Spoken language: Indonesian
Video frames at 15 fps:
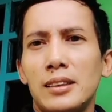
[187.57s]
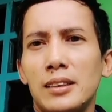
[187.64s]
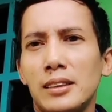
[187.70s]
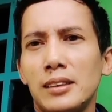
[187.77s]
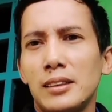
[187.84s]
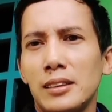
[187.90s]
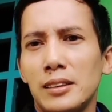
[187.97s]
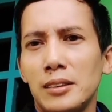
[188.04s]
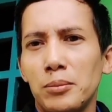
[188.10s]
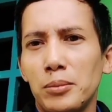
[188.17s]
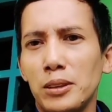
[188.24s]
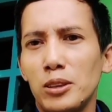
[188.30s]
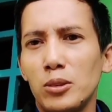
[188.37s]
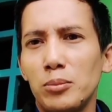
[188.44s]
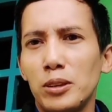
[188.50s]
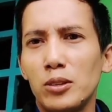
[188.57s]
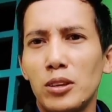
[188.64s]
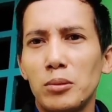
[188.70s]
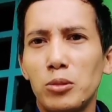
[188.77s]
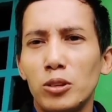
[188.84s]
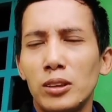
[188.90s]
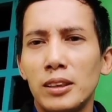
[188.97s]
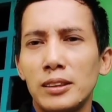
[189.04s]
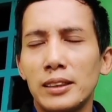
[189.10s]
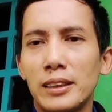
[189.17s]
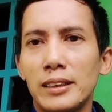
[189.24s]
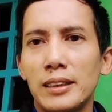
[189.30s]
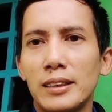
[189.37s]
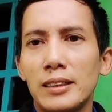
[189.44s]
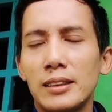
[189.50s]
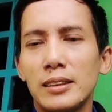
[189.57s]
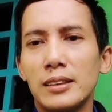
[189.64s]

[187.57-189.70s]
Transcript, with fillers: eh, video-video uploadan saya